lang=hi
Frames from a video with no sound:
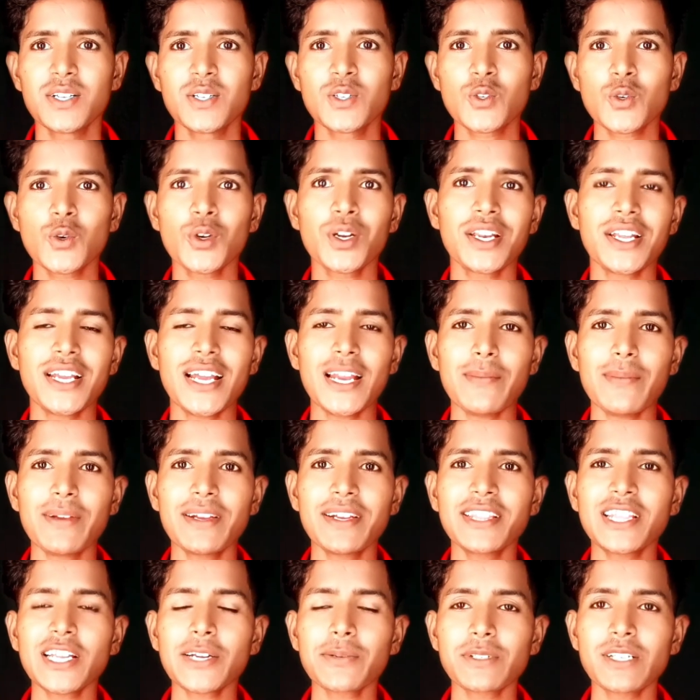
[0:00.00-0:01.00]
सो so, रियलमी
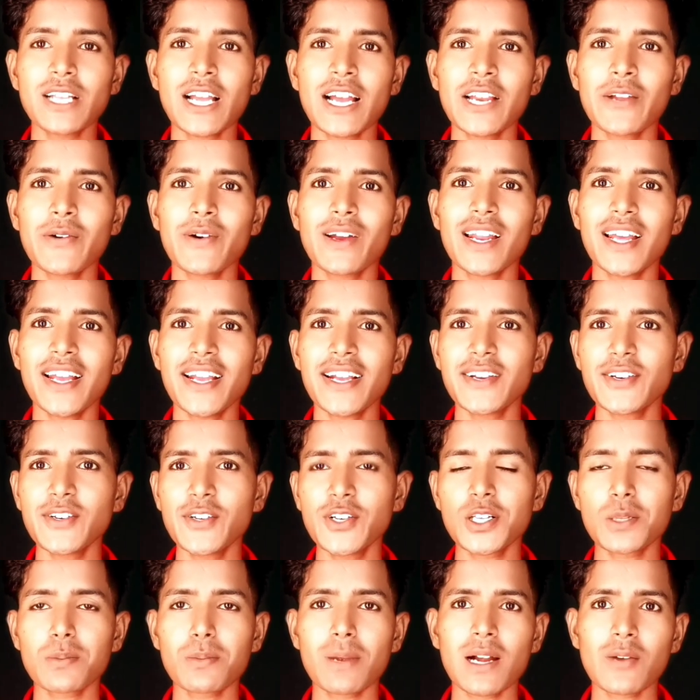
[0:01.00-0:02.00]
की तरफ से आने वाला एक
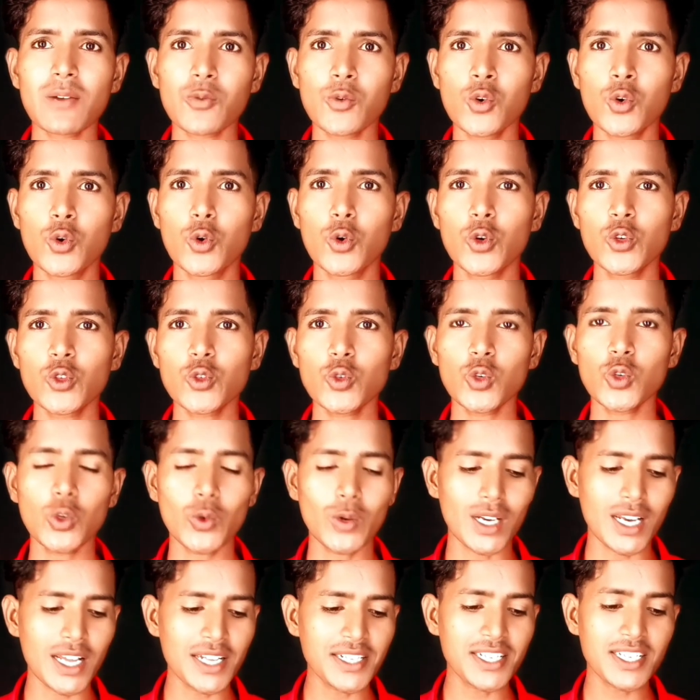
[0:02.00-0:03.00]
न्यू स्मार्टफोन लॉन्च होने
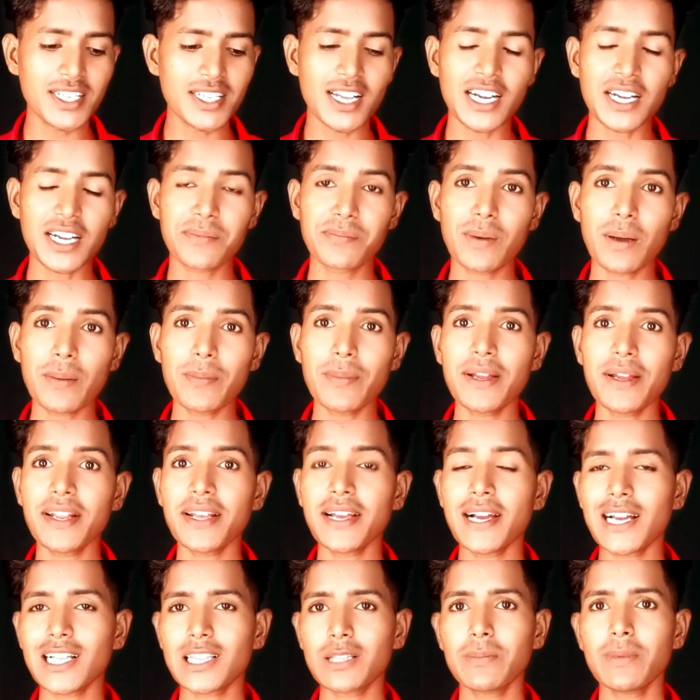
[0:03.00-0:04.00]
वाला है जिसका डब्बा मेरे
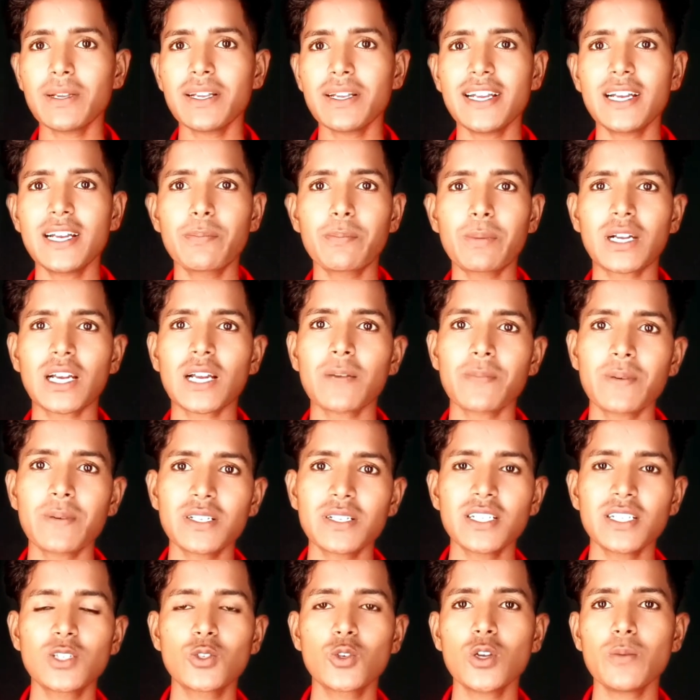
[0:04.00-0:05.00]
हाथ में एंड फटाफट
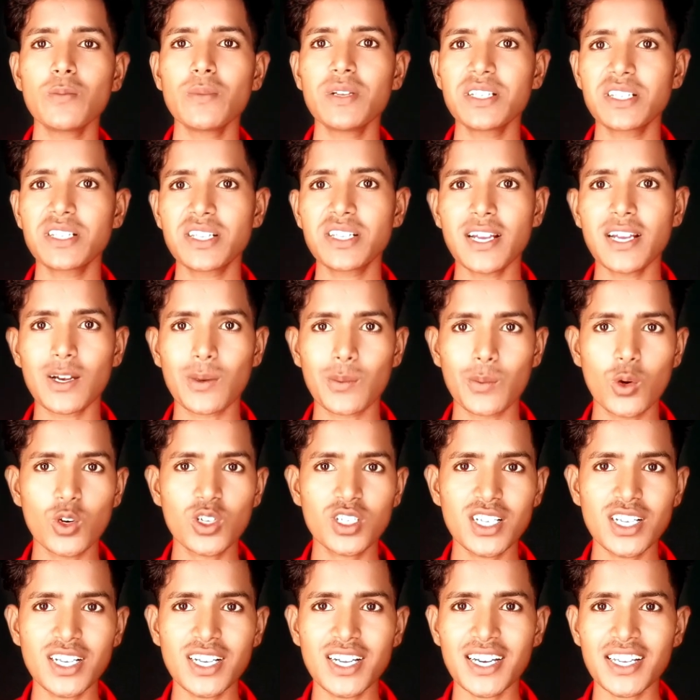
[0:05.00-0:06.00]
से जो है मैं इसकी
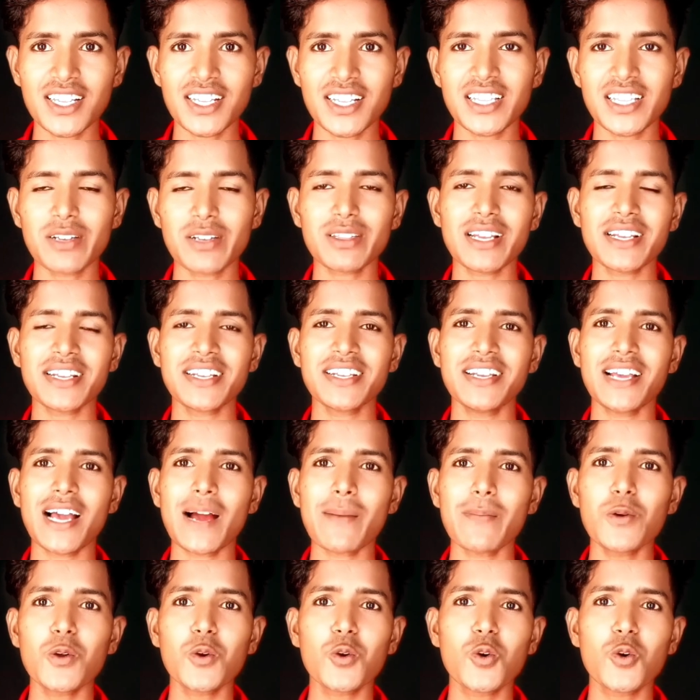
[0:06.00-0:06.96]
अनबॉक्सिंग कर देता हूँ ताकि आप